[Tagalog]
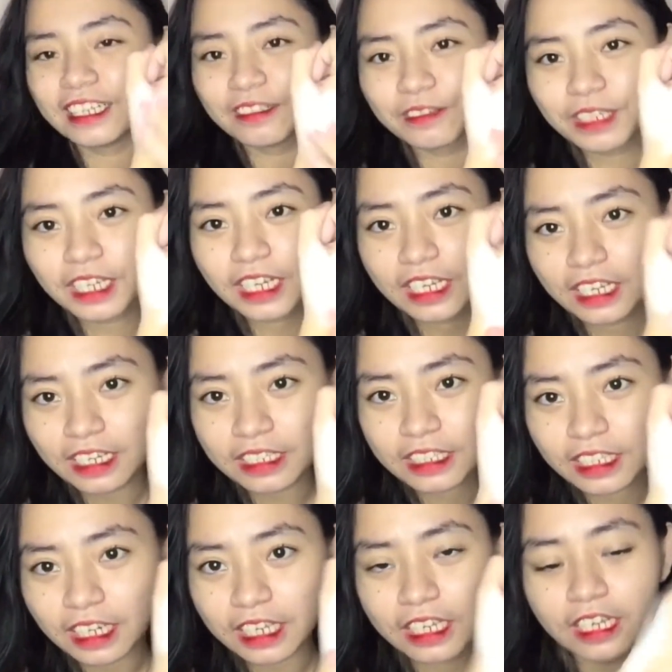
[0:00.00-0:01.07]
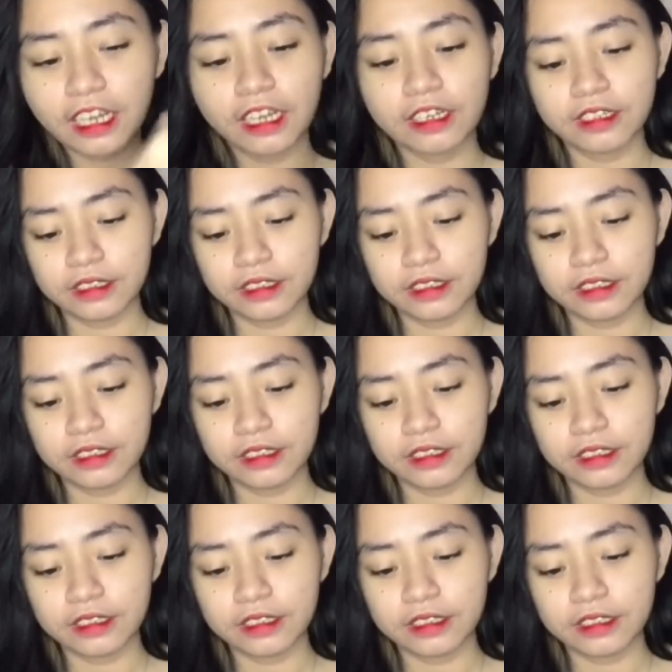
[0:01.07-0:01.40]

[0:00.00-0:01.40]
Ayan, wala lang. Try lang.